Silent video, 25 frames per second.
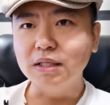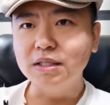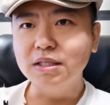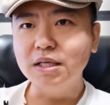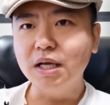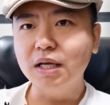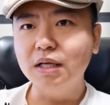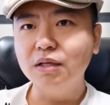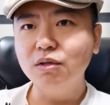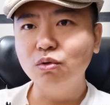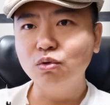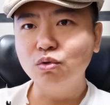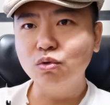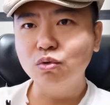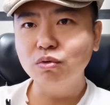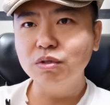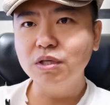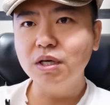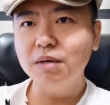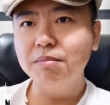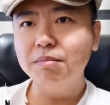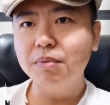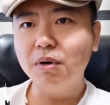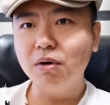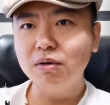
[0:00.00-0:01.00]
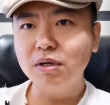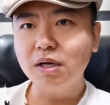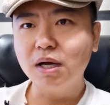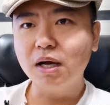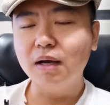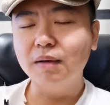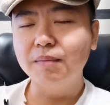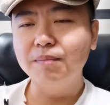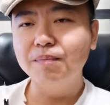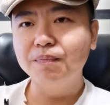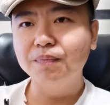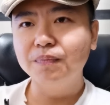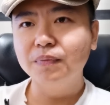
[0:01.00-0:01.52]
线又出现爆炸，
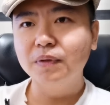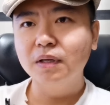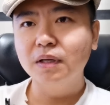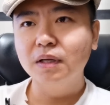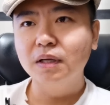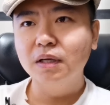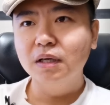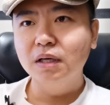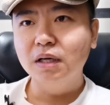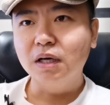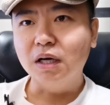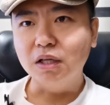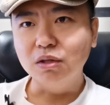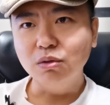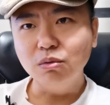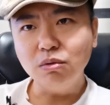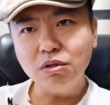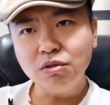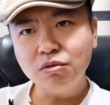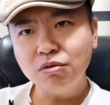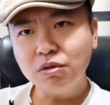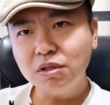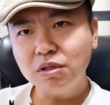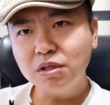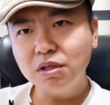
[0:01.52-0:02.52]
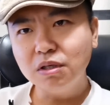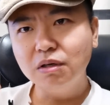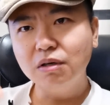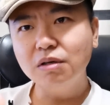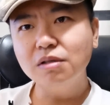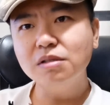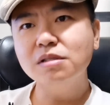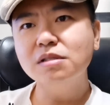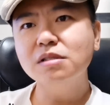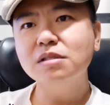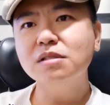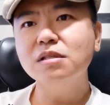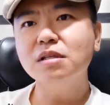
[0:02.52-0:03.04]
很多人说是俄罗
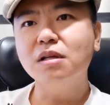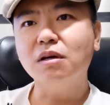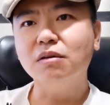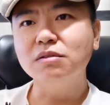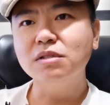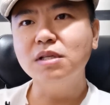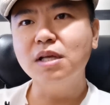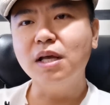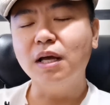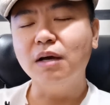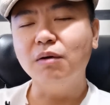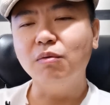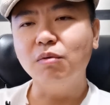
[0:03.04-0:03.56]
斯自导自演。